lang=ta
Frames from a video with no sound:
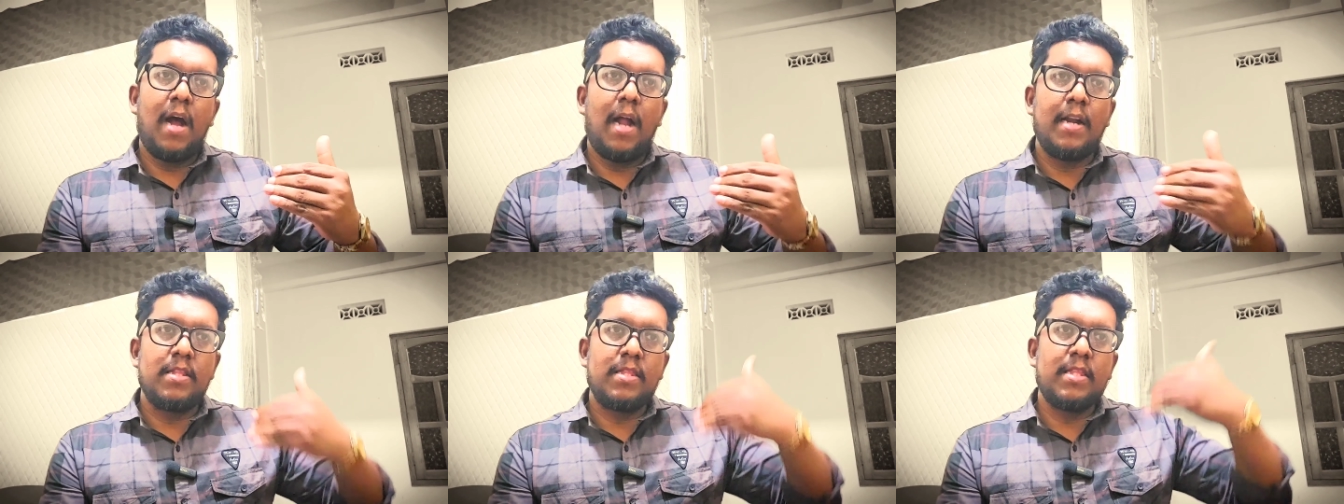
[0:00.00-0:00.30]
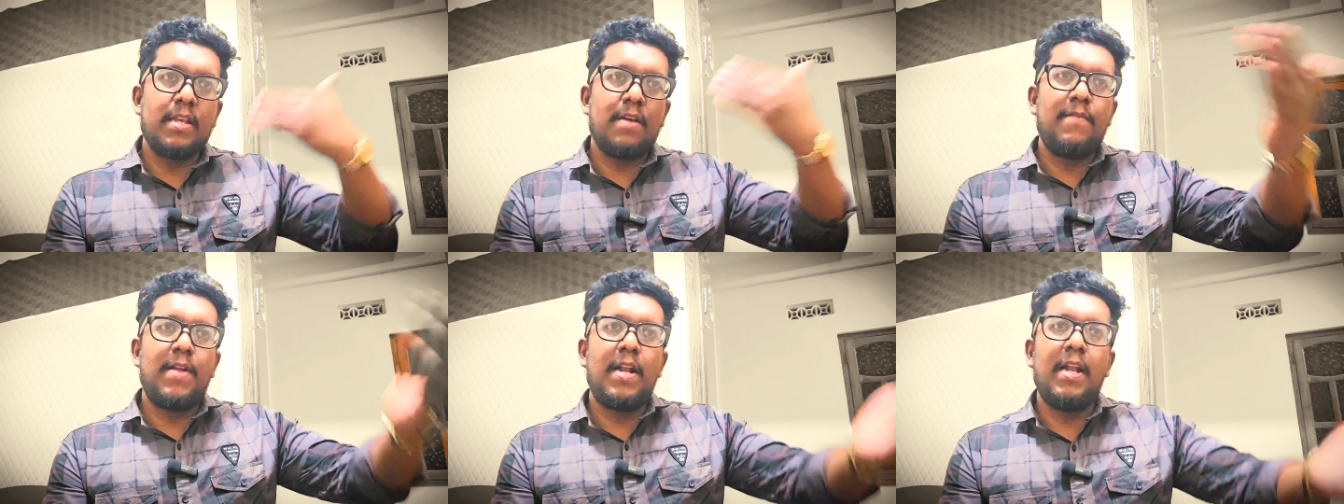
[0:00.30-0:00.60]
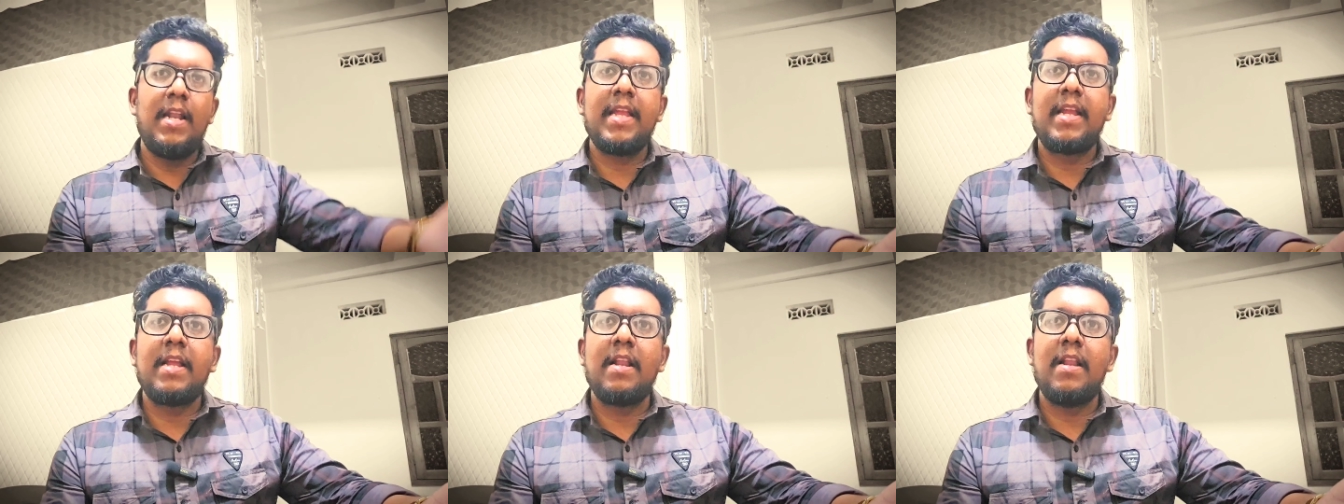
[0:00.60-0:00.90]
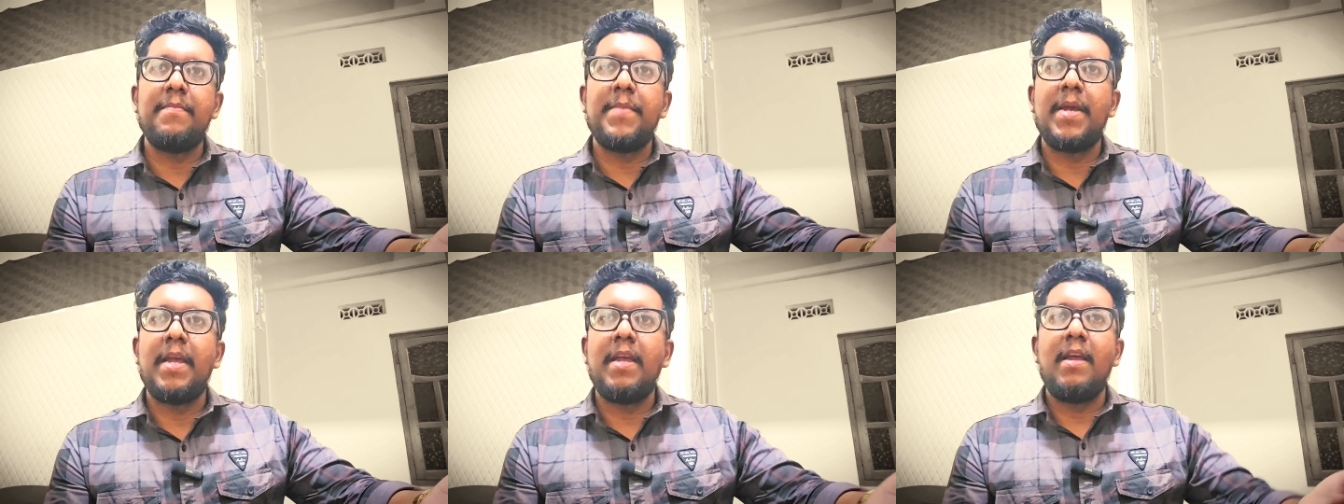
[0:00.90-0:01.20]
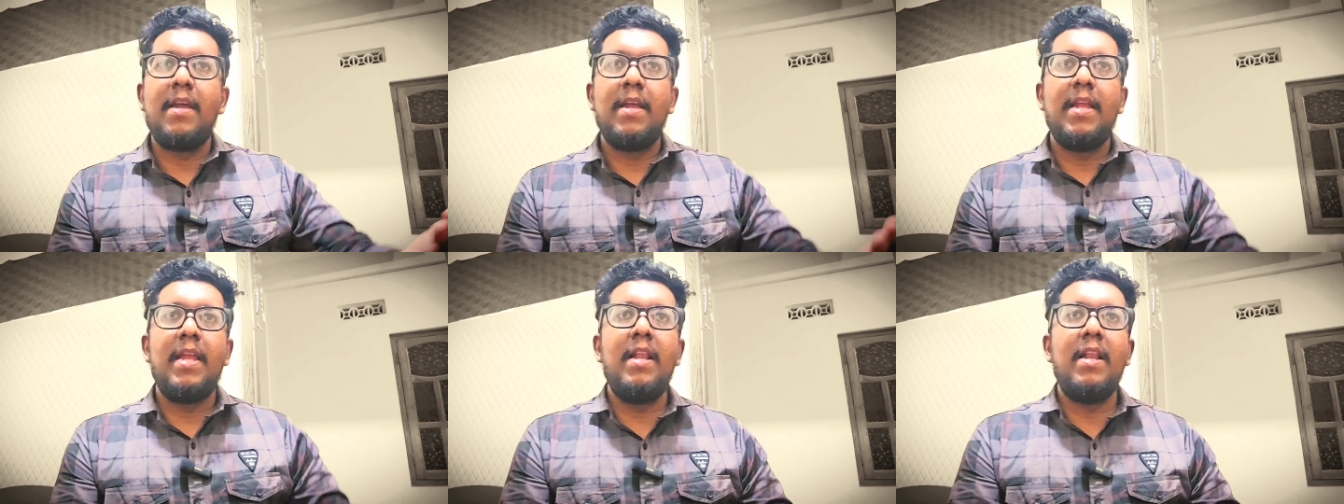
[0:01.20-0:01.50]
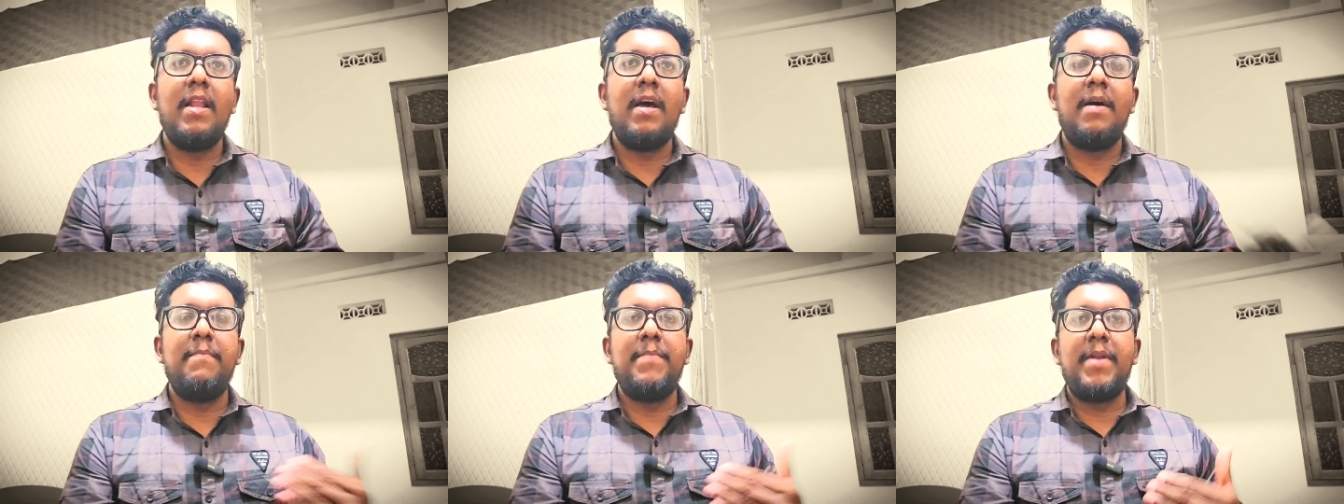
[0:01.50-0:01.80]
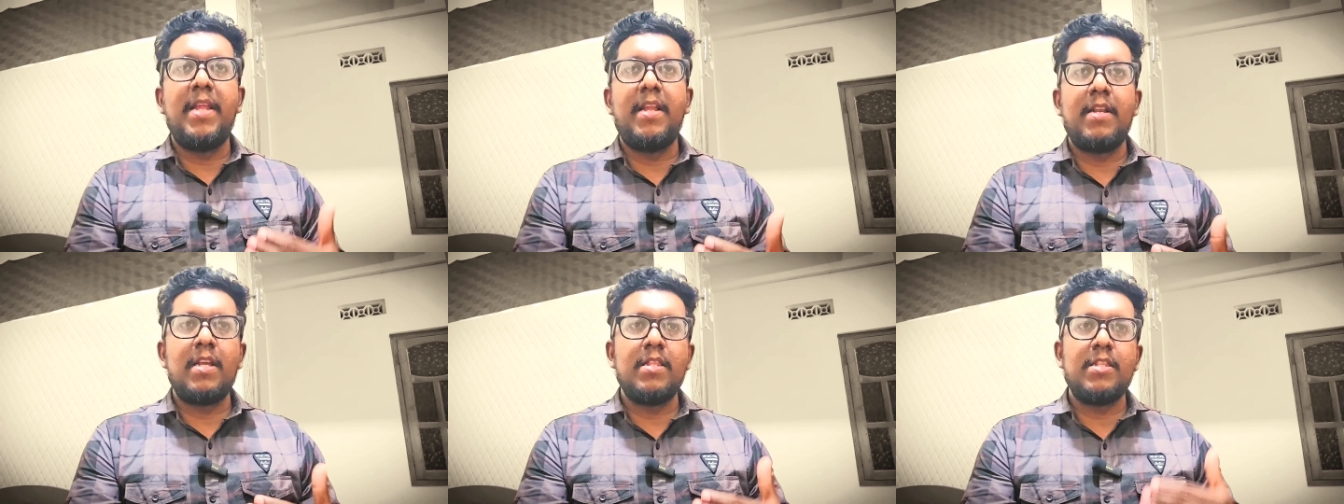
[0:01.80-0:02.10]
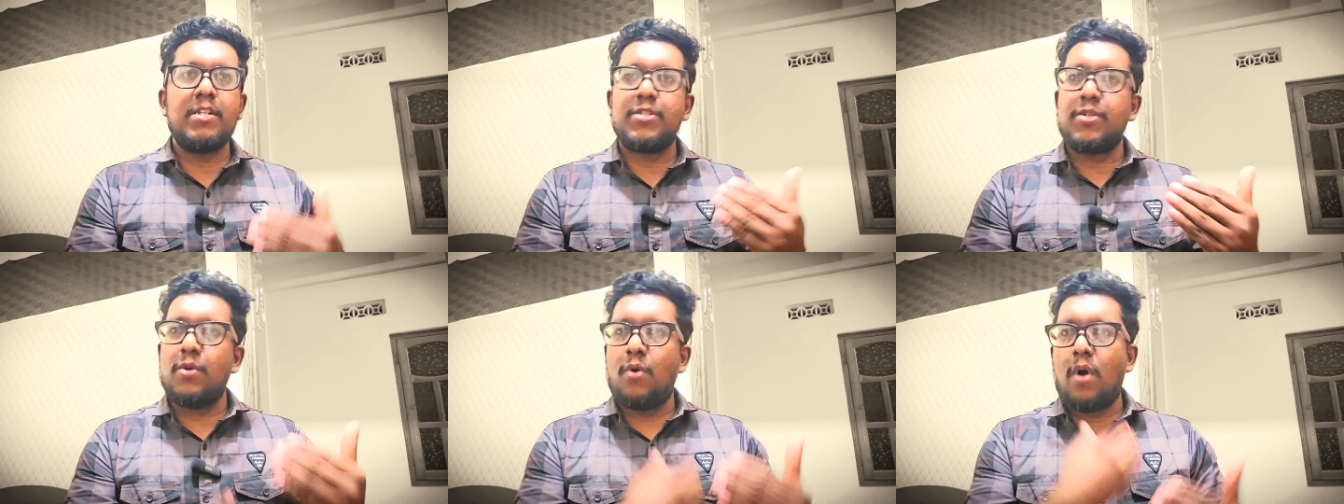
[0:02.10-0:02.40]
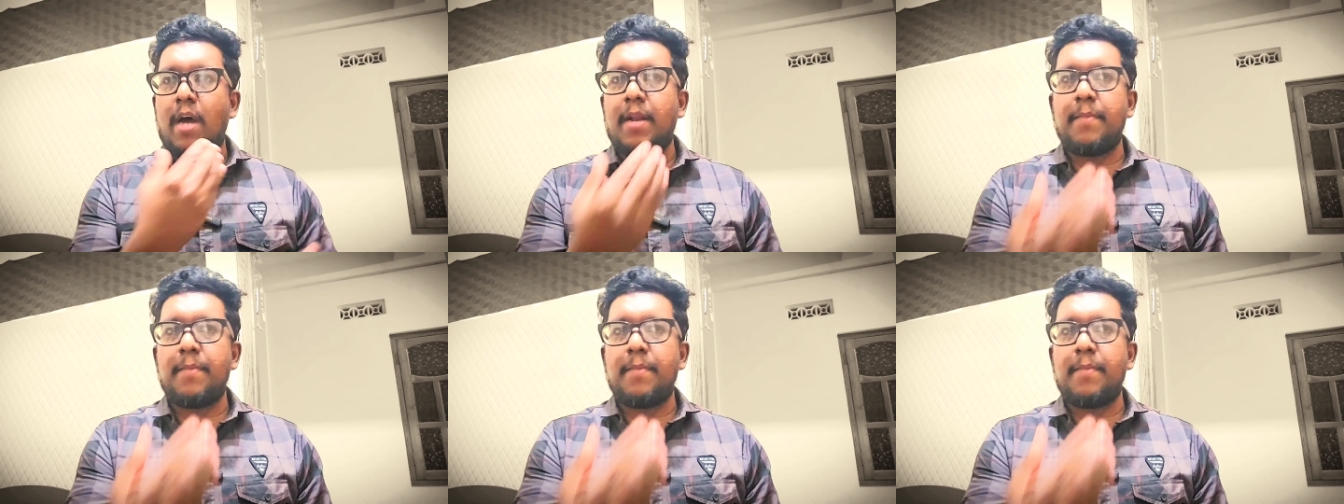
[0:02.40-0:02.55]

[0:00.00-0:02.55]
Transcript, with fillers: அடுத்த வெள்ளிக்கிழமை இல்லை அப்படின்னா அந்த ஷோ